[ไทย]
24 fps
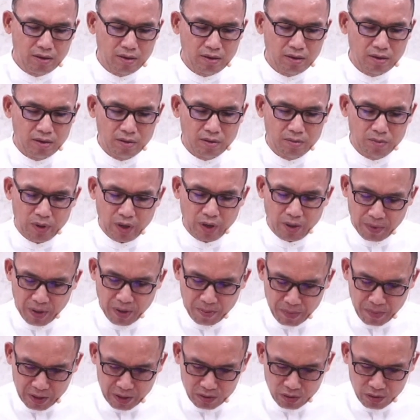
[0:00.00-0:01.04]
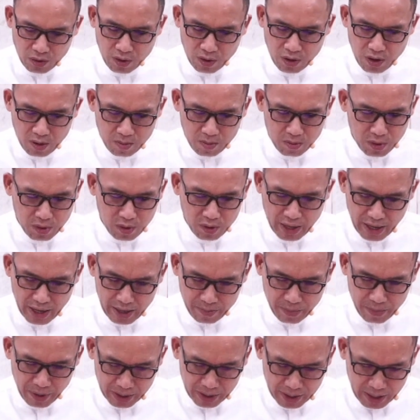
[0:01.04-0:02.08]
เพื่อพระประสงค์ของพระองค์ในป
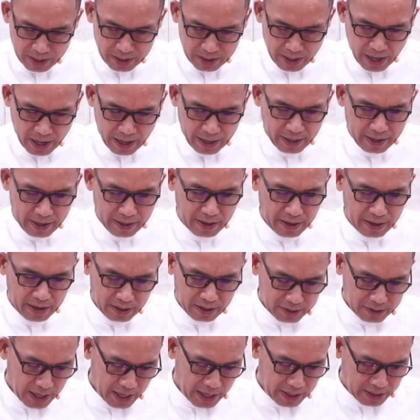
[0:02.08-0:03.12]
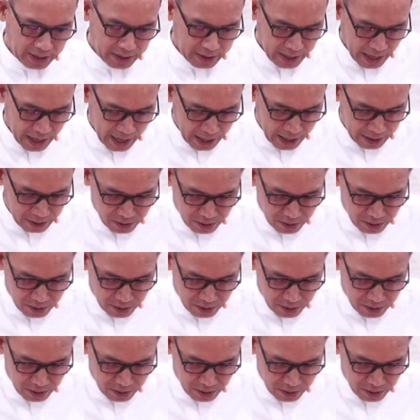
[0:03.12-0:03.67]
ระเทศไทย เราจะอธิษฐาน